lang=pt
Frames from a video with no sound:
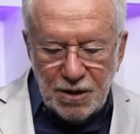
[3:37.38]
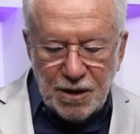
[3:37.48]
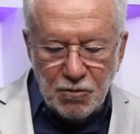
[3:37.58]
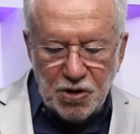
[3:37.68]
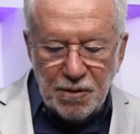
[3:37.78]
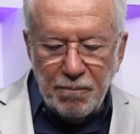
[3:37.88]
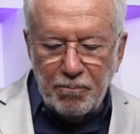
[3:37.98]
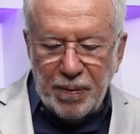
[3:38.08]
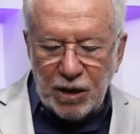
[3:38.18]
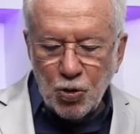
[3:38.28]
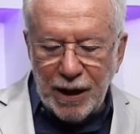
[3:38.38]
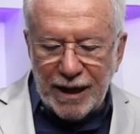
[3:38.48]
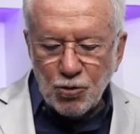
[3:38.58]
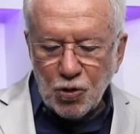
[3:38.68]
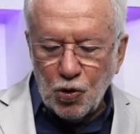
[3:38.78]
são de
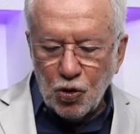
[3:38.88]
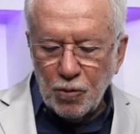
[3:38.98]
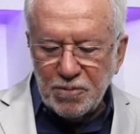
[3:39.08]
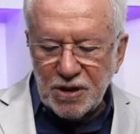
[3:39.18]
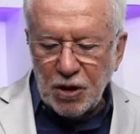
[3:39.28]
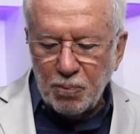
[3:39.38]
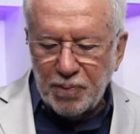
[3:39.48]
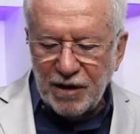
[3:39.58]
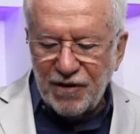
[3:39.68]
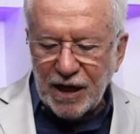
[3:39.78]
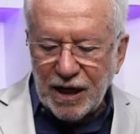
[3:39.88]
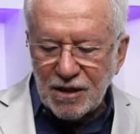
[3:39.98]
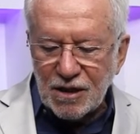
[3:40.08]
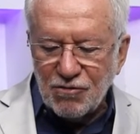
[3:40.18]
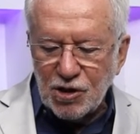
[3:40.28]
peculato, corrupção,
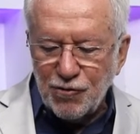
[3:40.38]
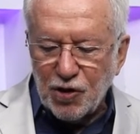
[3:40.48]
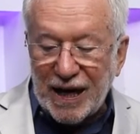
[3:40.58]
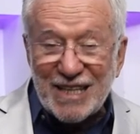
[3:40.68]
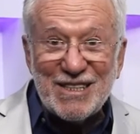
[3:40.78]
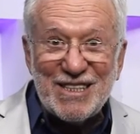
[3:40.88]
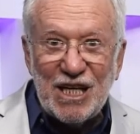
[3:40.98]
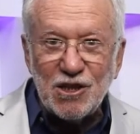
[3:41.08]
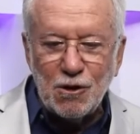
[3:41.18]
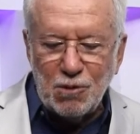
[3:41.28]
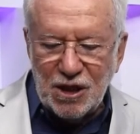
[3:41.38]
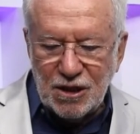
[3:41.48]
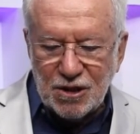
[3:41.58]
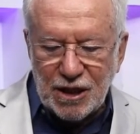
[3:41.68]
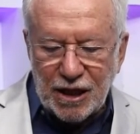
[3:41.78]
prevaricação, advocacia
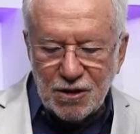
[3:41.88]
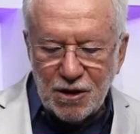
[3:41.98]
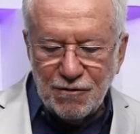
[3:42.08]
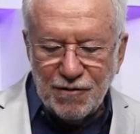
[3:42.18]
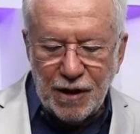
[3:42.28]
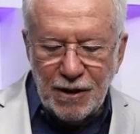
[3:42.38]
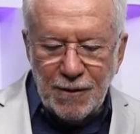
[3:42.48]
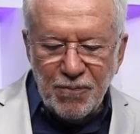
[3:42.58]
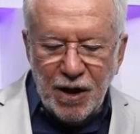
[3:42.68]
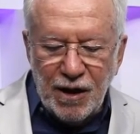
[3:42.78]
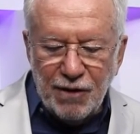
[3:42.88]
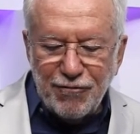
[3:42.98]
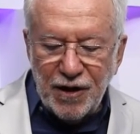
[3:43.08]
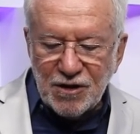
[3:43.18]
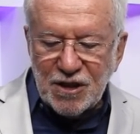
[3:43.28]
administrativa, eh,
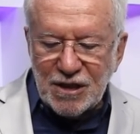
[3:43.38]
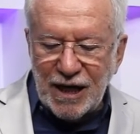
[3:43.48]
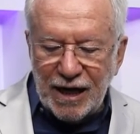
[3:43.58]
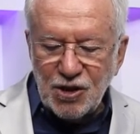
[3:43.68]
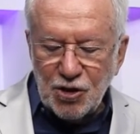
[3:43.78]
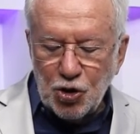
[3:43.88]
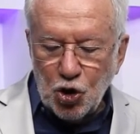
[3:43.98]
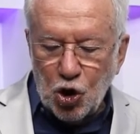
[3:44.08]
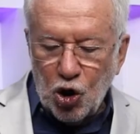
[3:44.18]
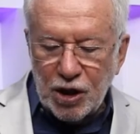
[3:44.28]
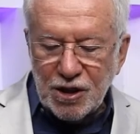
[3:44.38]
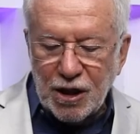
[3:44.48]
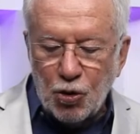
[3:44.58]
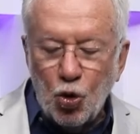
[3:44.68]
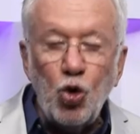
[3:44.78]
falsidade
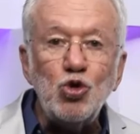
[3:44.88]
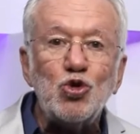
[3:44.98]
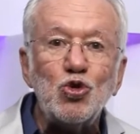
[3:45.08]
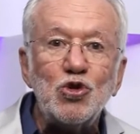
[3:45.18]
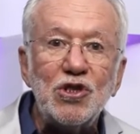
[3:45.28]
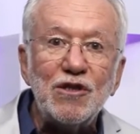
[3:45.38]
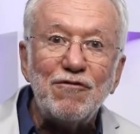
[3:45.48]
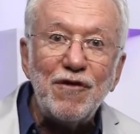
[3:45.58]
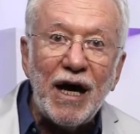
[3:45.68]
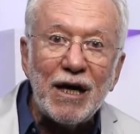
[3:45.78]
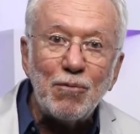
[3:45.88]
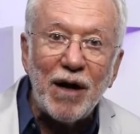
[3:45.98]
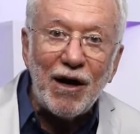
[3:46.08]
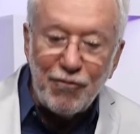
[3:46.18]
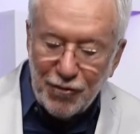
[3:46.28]
ideológica, uso de
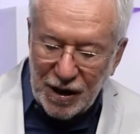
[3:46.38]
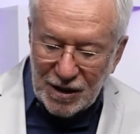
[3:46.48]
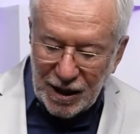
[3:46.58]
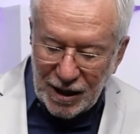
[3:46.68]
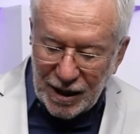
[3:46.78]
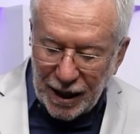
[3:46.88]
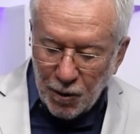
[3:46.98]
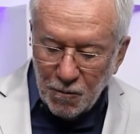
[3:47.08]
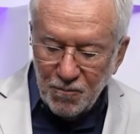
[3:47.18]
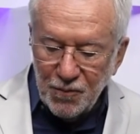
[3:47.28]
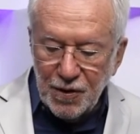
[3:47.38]
verba federal